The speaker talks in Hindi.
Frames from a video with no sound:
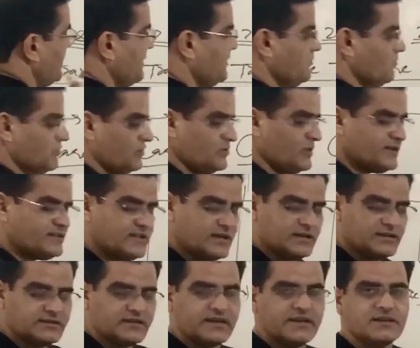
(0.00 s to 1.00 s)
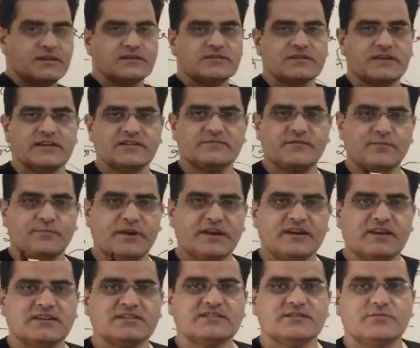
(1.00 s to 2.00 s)
हाई कोर्ट को ऐसा लगता है कि इस केस में
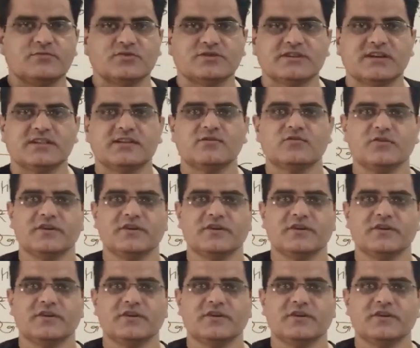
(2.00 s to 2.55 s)
पेंडेंसी बहुत ज़्यादा